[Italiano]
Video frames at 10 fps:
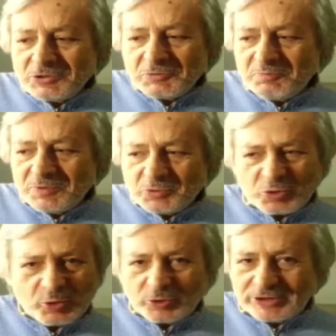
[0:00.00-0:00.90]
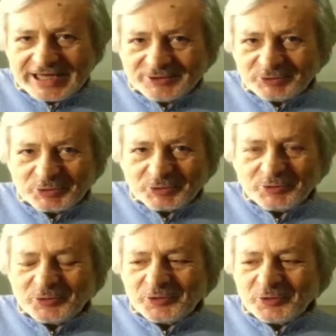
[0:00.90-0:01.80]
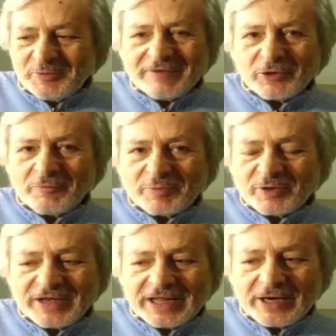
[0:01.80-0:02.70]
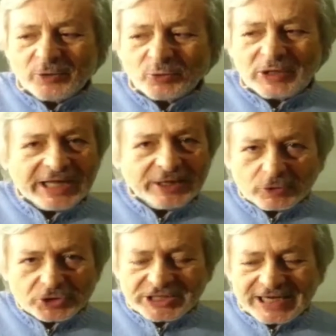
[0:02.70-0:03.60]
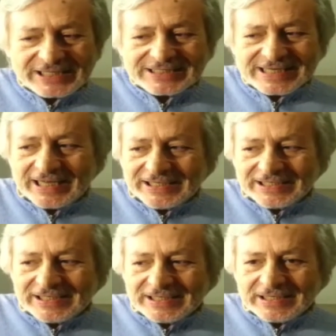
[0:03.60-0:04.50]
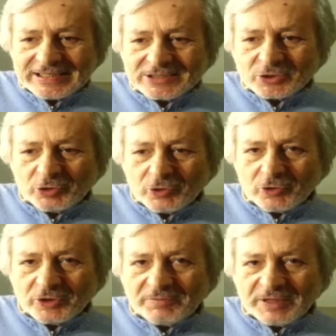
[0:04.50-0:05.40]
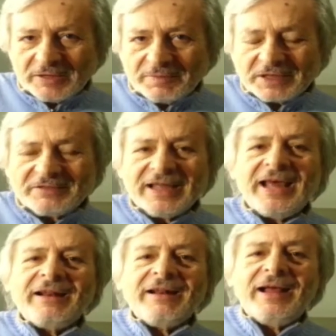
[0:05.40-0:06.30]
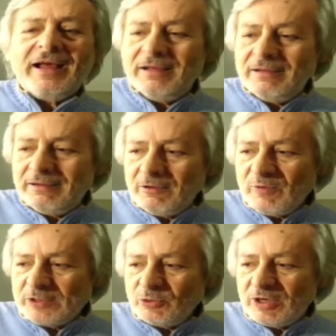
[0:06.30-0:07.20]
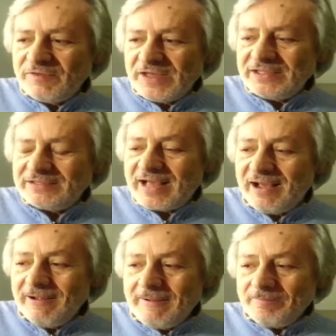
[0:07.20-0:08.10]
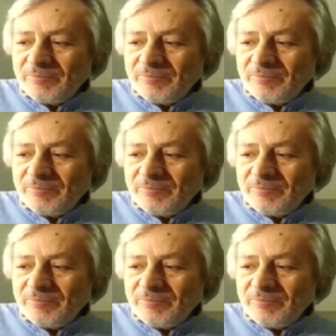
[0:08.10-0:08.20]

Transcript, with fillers: eh, sono contento, non, non, non, mi devo rimproverare nulla, in coscienza, eh, sto con i piedi per terra, eh, guardo la vita,